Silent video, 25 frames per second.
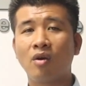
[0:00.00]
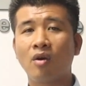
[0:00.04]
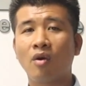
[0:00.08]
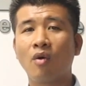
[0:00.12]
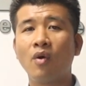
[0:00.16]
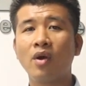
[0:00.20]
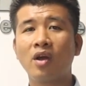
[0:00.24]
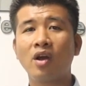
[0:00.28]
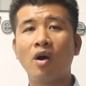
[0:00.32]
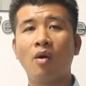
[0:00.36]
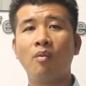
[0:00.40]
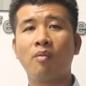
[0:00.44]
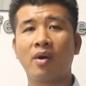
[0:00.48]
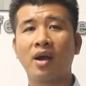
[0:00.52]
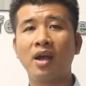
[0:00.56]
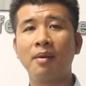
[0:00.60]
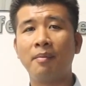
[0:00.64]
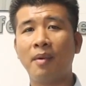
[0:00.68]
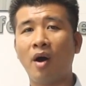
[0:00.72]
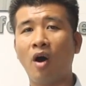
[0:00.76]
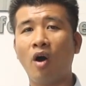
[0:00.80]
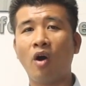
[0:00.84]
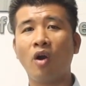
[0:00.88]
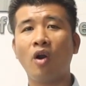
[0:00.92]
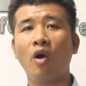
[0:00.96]
cuối cùng khi
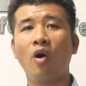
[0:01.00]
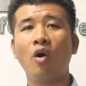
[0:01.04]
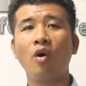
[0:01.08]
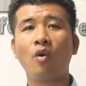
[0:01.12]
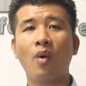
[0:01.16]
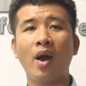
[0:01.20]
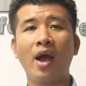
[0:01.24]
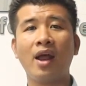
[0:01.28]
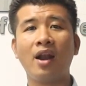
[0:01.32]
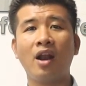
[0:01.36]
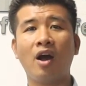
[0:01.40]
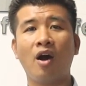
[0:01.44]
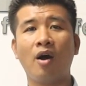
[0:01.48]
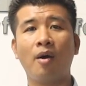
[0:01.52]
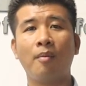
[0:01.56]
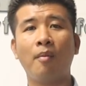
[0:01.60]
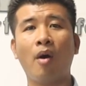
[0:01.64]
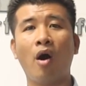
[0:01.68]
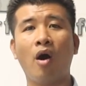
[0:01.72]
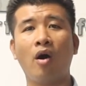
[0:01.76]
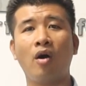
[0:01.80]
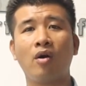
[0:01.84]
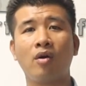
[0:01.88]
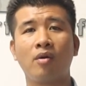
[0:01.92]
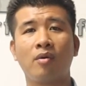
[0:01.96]
mà họ lỗ quá là họ
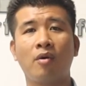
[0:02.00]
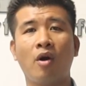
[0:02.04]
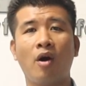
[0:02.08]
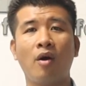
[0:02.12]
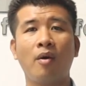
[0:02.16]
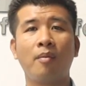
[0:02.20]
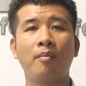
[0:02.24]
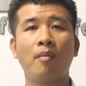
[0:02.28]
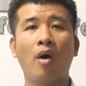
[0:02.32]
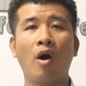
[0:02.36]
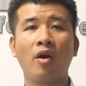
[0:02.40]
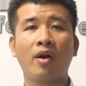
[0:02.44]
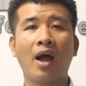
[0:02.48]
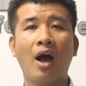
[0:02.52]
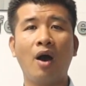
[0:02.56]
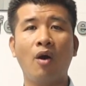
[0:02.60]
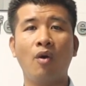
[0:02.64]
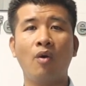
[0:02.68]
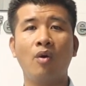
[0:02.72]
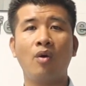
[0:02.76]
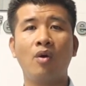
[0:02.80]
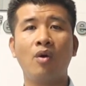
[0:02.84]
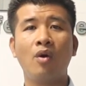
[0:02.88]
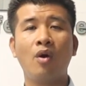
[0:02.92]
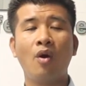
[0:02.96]
bỏ họ bỏ thầu.
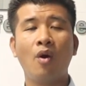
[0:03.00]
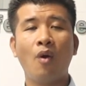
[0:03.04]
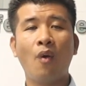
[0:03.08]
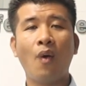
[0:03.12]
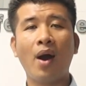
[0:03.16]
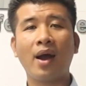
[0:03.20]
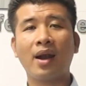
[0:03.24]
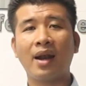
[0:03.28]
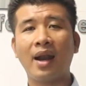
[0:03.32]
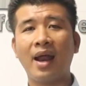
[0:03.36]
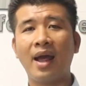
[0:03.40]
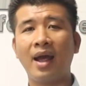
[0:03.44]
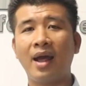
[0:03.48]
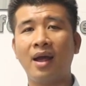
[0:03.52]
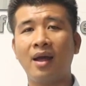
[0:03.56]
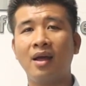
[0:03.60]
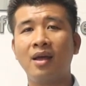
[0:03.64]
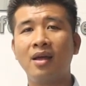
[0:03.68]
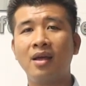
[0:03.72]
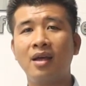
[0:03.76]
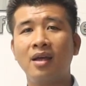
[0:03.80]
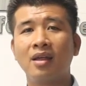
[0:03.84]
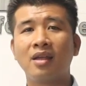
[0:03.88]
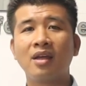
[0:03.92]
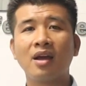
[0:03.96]
Hoặc là
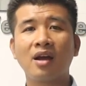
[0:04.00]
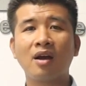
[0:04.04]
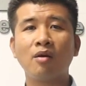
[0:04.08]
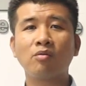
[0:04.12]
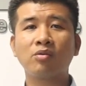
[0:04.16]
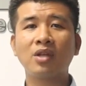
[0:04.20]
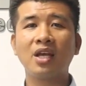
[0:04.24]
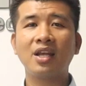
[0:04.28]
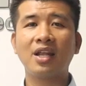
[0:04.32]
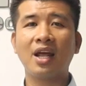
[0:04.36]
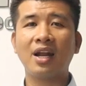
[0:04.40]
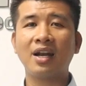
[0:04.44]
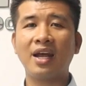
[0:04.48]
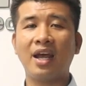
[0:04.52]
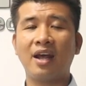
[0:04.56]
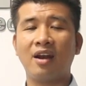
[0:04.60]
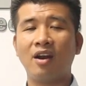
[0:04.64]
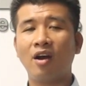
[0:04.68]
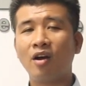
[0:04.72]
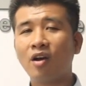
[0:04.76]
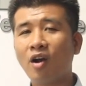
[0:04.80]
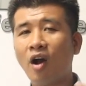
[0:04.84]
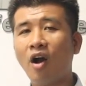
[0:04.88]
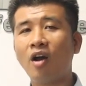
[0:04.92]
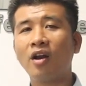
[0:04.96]
những công ty giá rẻ
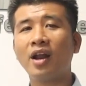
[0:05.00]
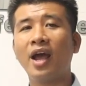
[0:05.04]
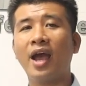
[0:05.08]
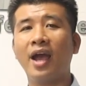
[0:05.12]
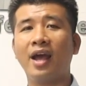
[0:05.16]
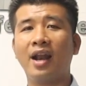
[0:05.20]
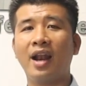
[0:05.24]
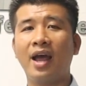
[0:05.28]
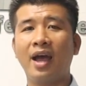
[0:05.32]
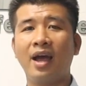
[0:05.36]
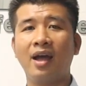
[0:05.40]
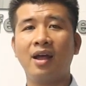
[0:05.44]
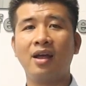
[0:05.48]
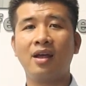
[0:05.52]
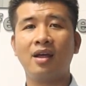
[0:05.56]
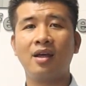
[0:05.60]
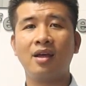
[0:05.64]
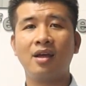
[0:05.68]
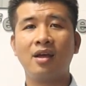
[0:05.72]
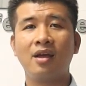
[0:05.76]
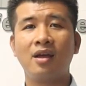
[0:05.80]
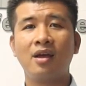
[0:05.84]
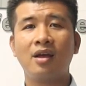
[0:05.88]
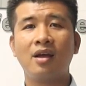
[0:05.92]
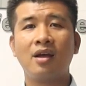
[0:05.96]
nó có thể là
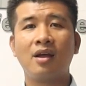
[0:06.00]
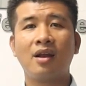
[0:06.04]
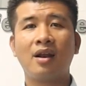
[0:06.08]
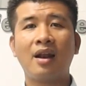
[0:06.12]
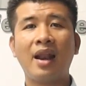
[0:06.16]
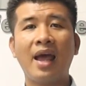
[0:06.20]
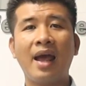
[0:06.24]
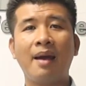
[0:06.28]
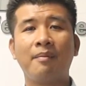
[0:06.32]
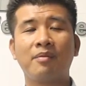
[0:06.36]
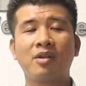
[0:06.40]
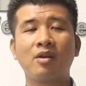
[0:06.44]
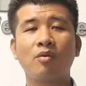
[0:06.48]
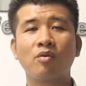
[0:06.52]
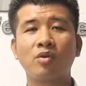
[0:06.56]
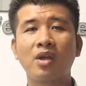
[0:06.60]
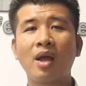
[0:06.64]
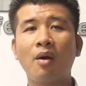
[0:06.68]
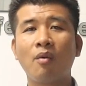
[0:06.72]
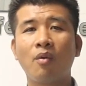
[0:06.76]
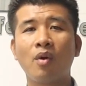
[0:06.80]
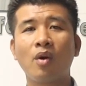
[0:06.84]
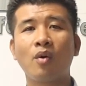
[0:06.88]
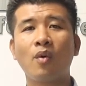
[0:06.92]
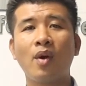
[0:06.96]
làm trong
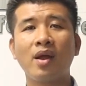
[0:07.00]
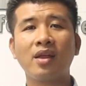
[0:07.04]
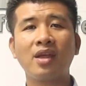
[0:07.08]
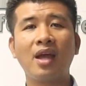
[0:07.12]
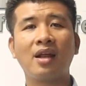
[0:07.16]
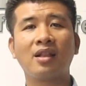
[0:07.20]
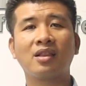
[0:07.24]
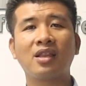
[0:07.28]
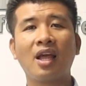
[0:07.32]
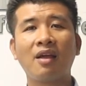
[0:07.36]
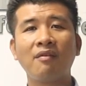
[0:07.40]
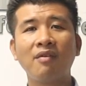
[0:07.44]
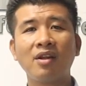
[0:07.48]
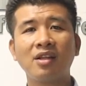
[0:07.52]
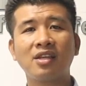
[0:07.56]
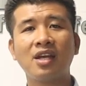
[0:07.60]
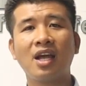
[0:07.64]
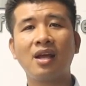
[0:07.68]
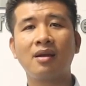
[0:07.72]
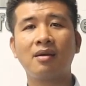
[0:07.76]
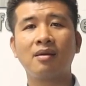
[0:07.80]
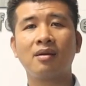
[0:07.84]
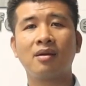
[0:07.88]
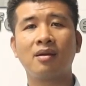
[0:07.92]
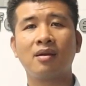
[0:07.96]
trong cái quá trình tính phát
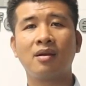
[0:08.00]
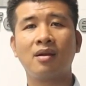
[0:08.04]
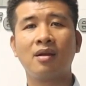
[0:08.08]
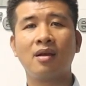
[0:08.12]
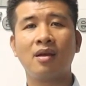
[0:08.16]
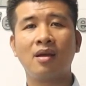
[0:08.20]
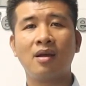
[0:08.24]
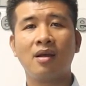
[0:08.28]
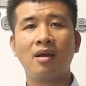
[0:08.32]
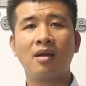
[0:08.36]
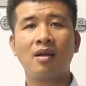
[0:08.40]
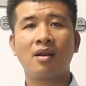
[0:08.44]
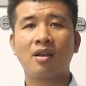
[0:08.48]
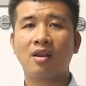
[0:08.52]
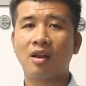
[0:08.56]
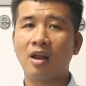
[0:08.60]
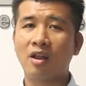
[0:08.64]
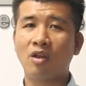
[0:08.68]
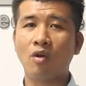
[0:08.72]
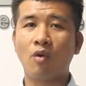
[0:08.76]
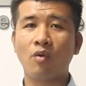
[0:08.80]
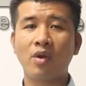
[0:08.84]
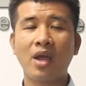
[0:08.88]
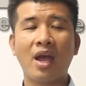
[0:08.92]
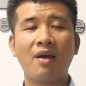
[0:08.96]
sinh
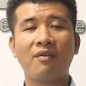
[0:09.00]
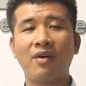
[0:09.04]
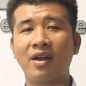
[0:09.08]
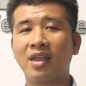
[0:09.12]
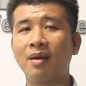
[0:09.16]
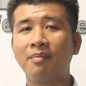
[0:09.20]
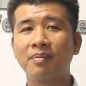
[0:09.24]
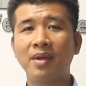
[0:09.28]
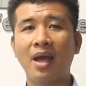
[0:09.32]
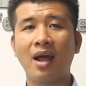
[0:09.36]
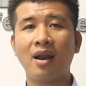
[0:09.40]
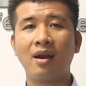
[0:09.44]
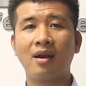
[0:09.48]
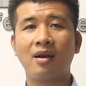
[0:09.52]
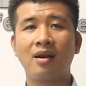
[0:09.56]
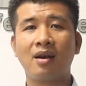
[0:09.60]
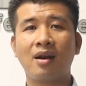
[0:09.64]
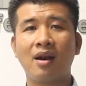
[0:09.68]
thì chủ nhà phải chấp nhận,